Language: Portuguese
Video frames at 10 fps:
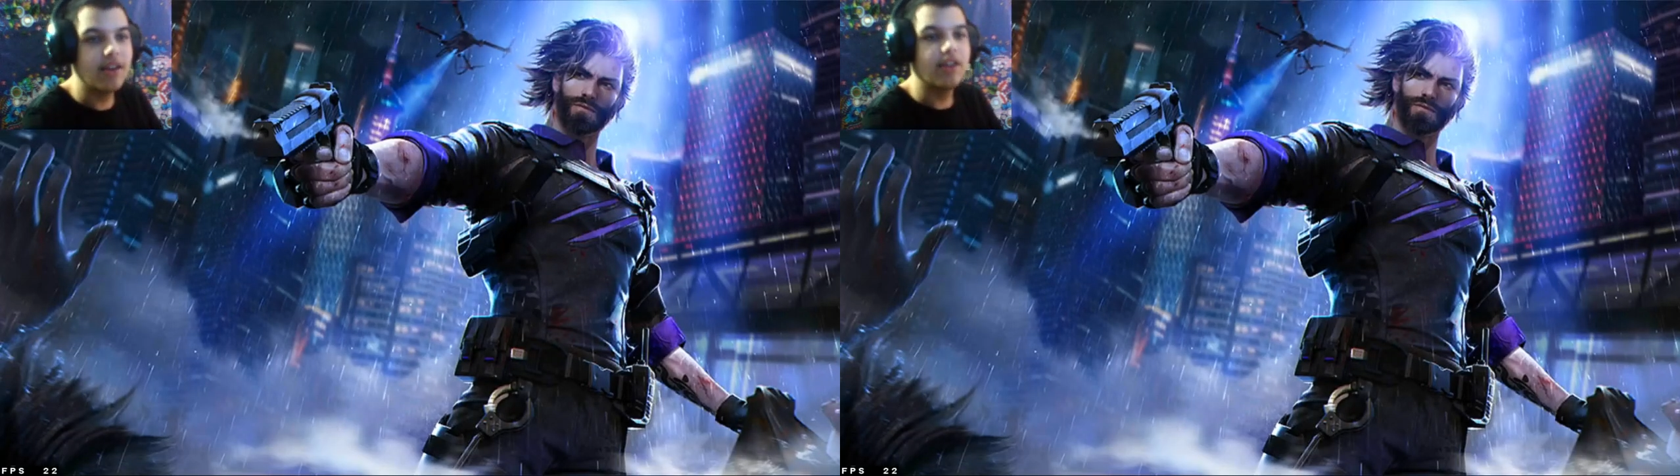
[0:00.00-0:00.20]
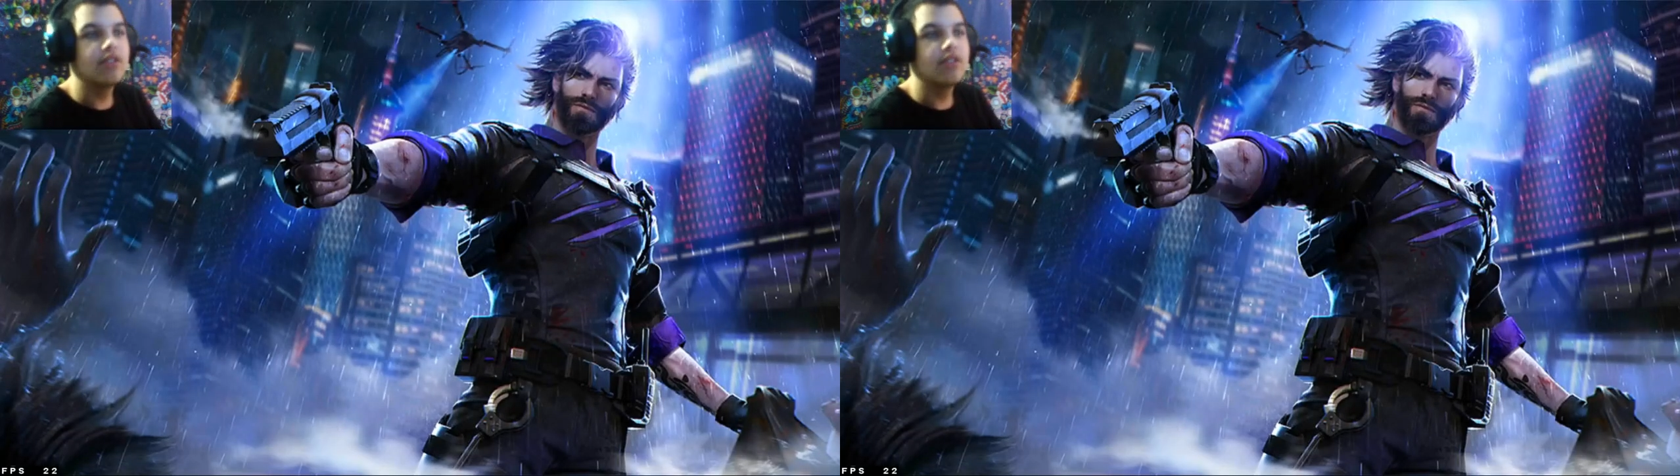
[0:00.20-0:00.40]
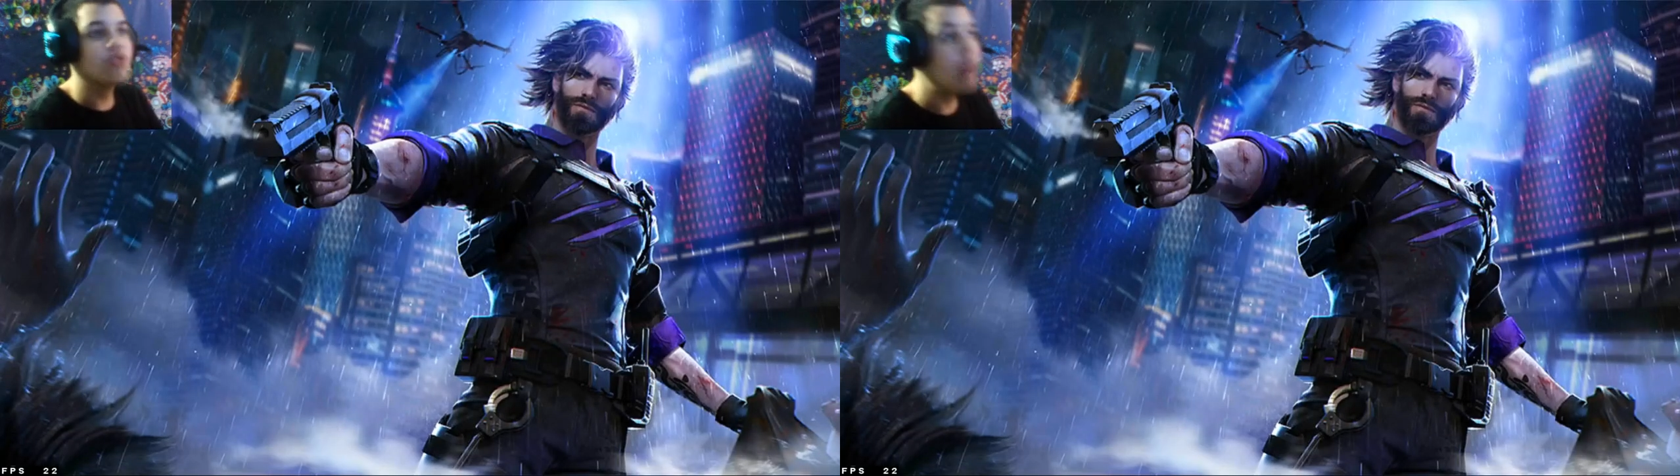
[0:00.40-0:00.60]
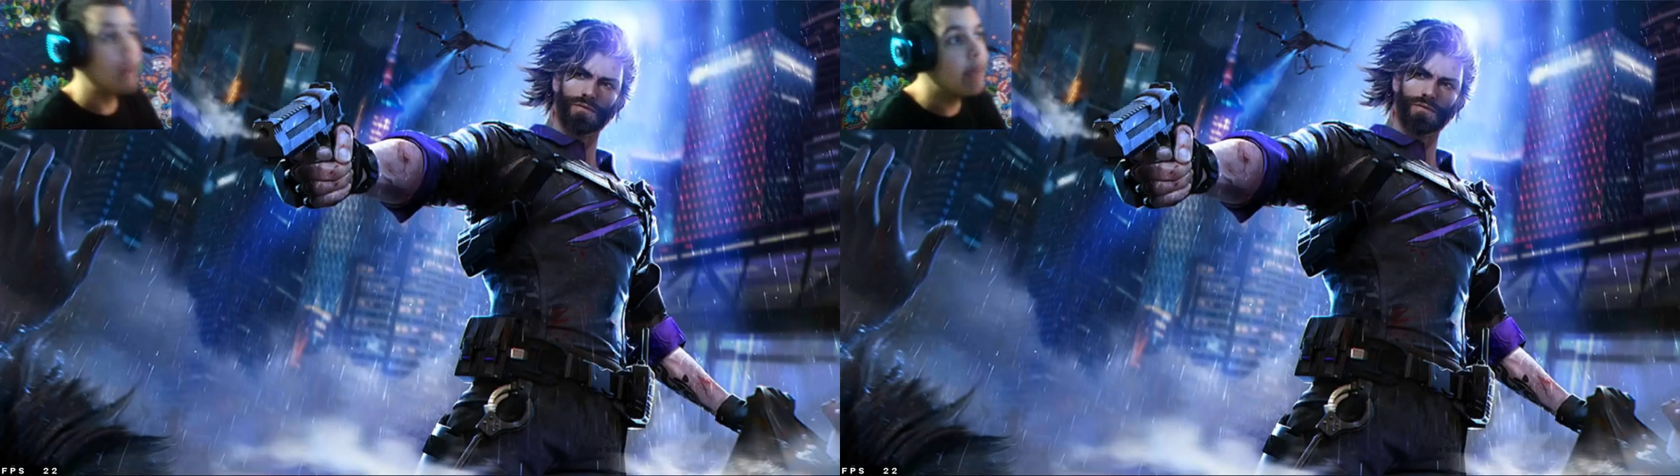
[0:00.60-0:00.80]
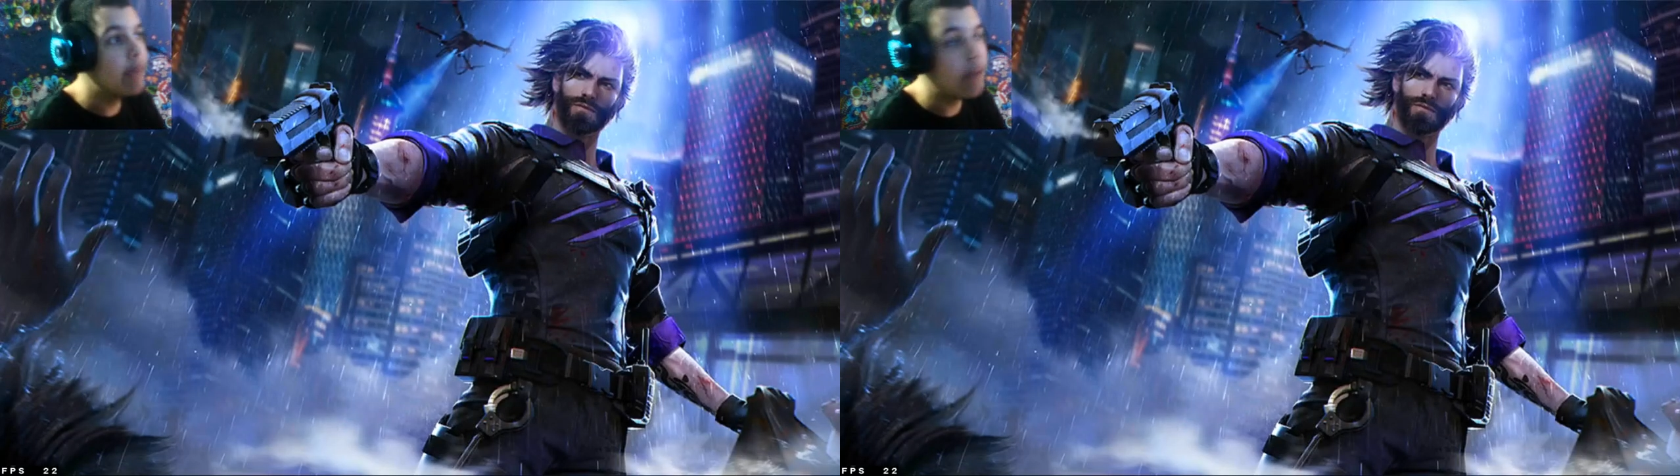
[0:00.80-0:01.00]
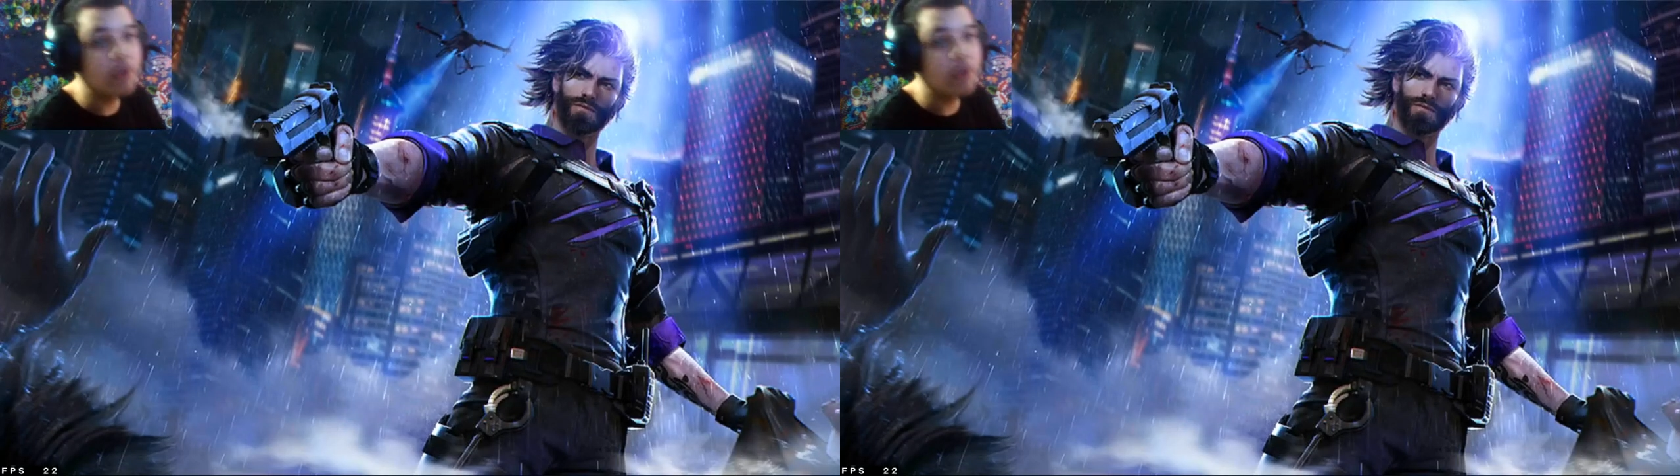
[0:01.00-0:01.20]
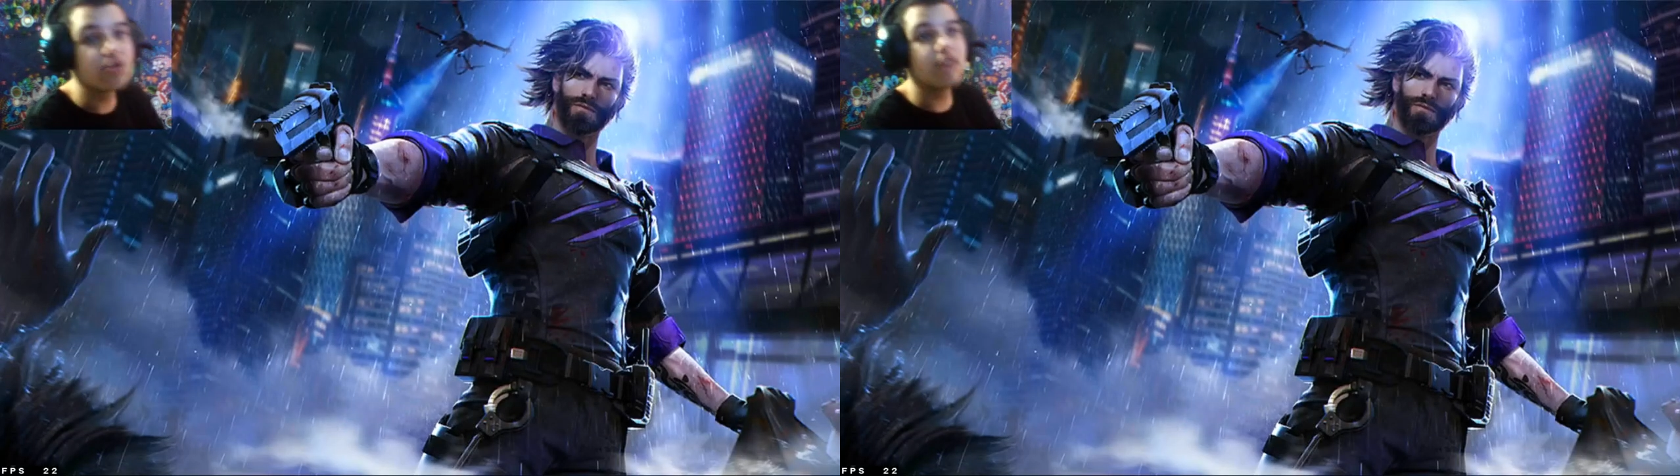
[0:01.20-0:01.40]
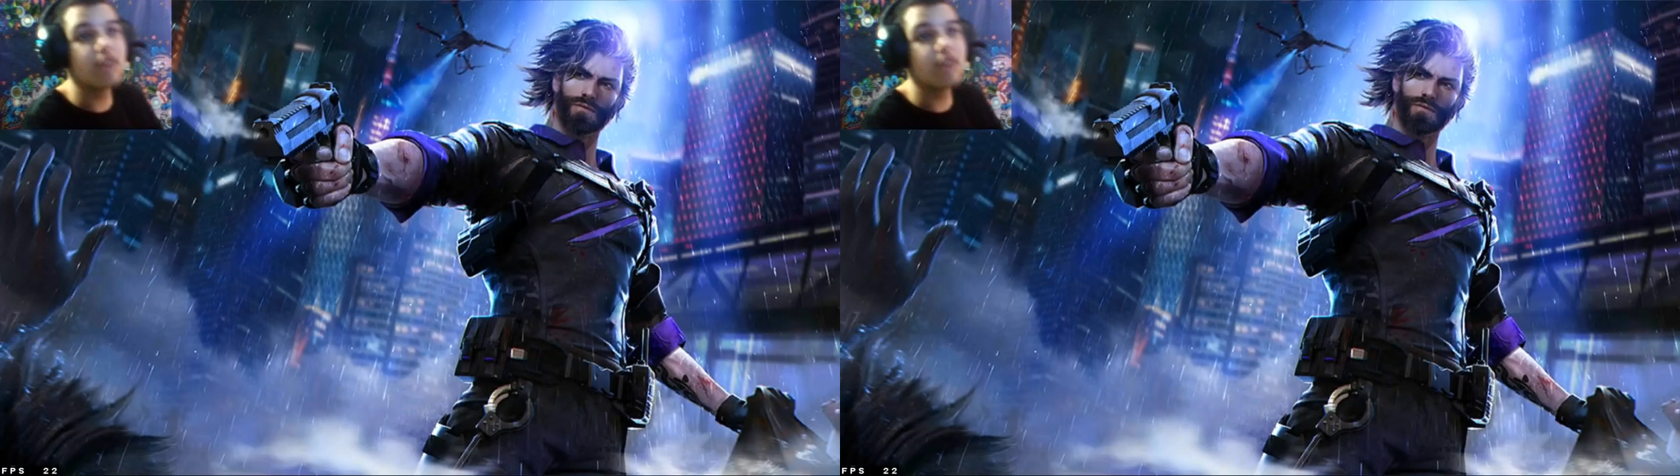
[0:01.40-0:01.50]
Se eu não subir a mira, pessoal,